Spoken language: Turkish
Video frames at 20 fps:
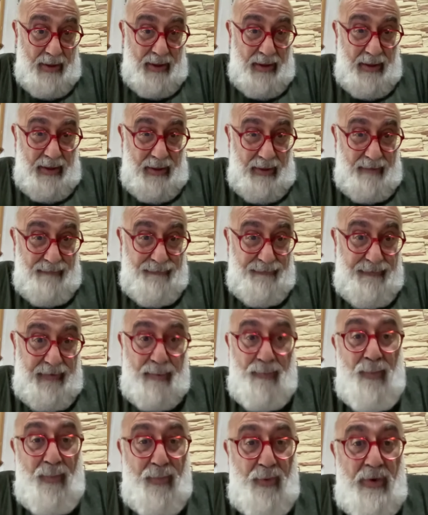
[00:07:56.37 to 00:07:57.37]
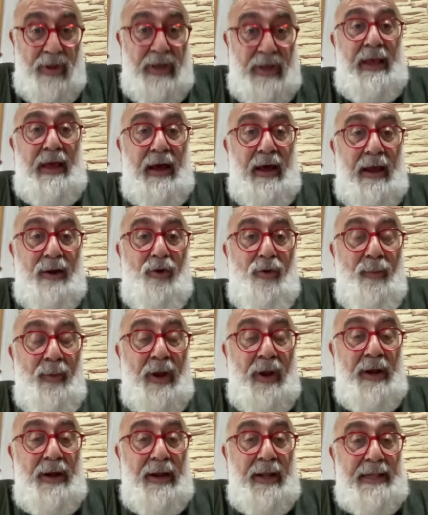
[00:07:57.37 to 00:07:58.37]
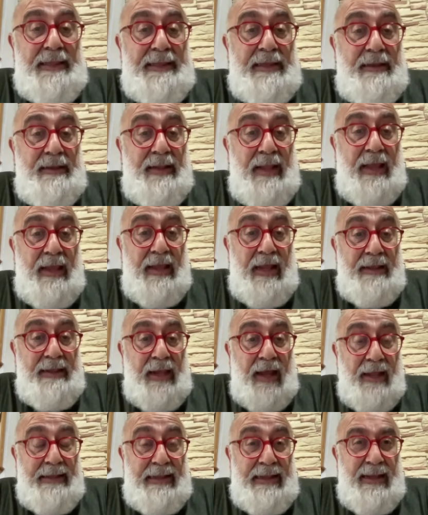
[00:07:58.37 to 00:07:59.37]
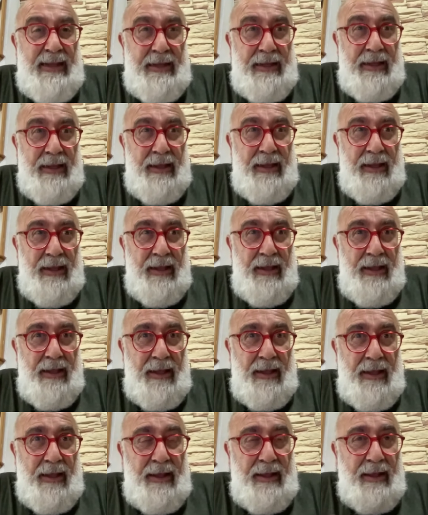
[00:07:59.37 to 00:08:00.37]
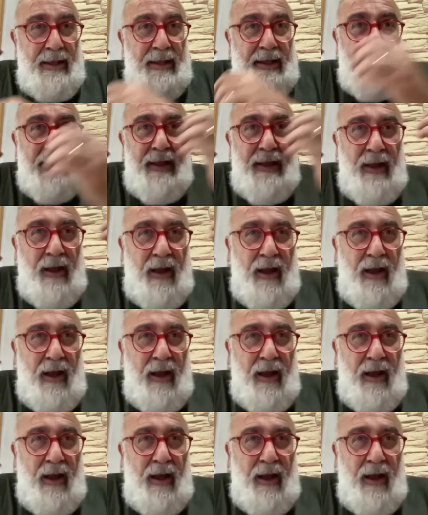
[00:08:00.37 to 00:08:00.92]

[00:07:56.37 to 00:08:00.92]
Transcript: Ee, ve bu iki argümanın altında yatan e,